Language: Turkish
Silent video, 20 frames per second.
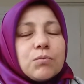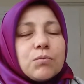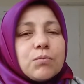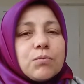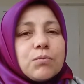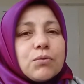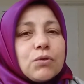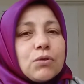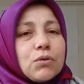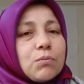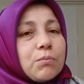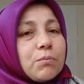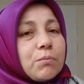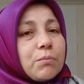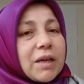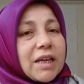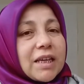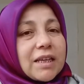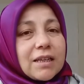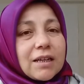bu
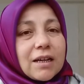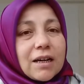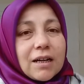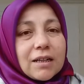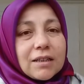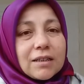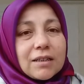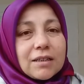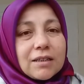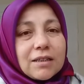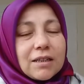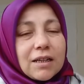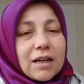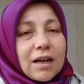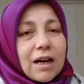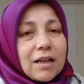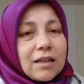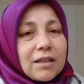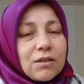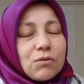mekanın
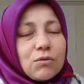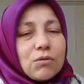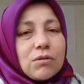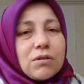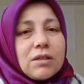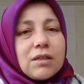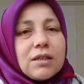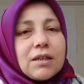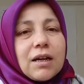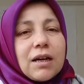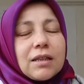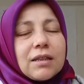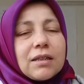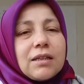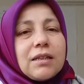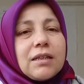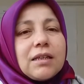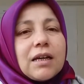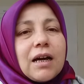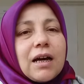yani
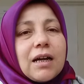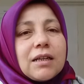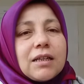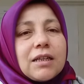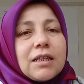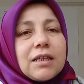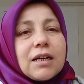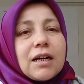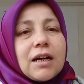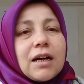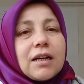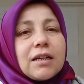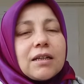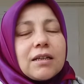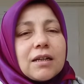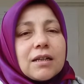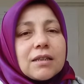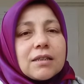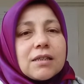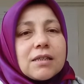dünyanın yani
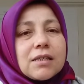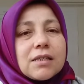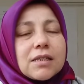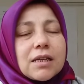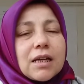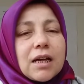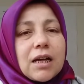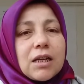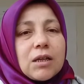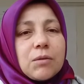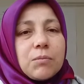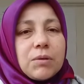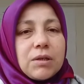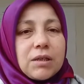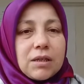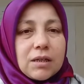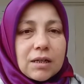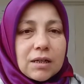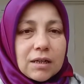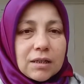kainatın sahibi
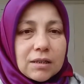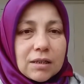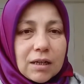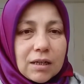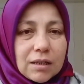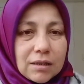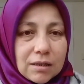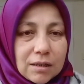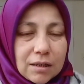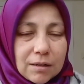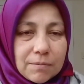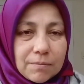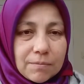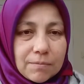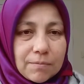yaradanla